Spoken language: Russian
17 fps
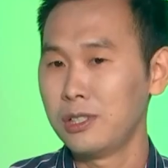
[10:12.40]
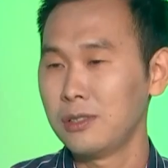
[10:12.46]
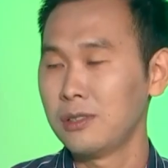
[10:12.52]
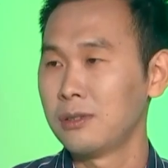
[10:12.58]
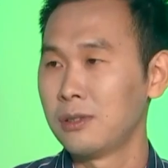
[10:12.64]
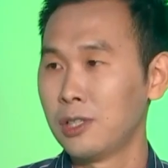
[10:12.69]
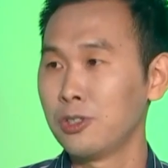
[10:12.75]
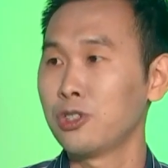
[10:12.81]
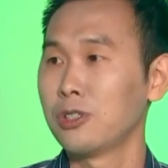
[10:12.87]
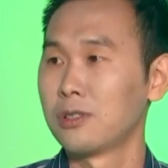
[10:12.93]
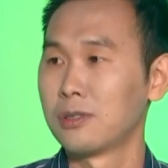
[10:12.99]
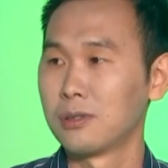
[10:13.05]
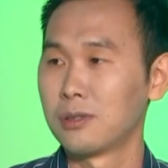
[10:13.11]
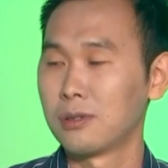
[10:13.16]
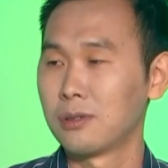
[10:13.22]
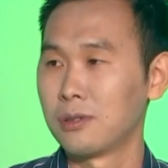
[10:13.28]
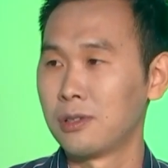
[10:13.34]
они должны
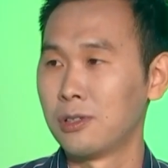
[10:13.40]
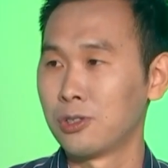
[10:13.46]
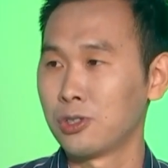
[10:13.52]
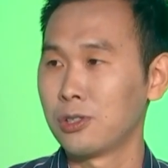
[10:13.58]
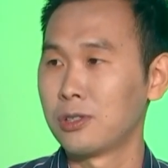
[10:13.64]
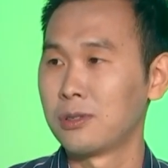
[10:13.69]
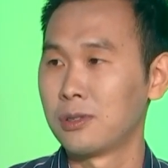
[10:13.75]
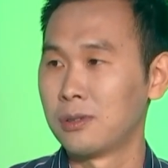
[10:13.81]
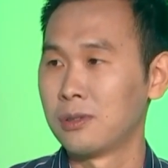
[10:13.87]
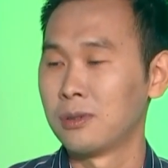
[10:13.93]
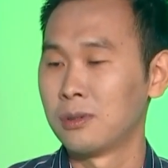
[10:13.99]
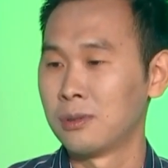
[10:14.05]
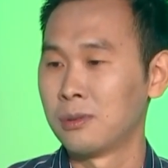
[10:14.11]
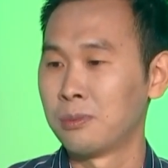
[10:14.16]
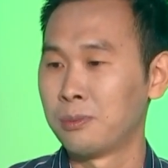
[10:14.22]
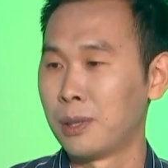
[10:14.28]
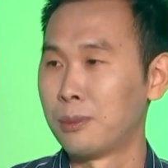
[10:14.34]
должны
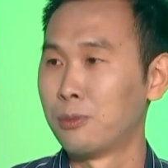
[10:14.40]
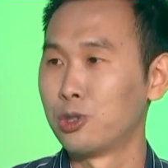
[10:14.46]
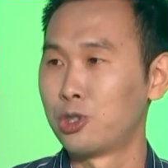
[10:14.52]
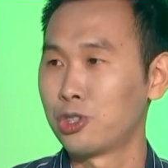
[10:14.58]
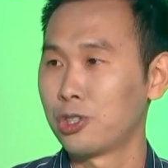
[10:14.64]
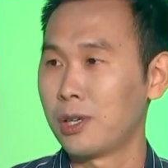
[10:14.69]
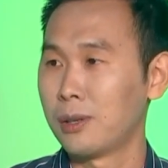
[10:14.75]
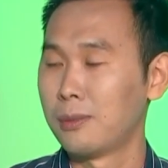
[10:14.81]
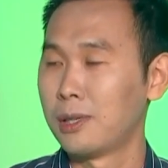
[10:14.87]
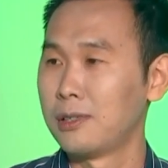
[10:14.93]
э, помочь команде.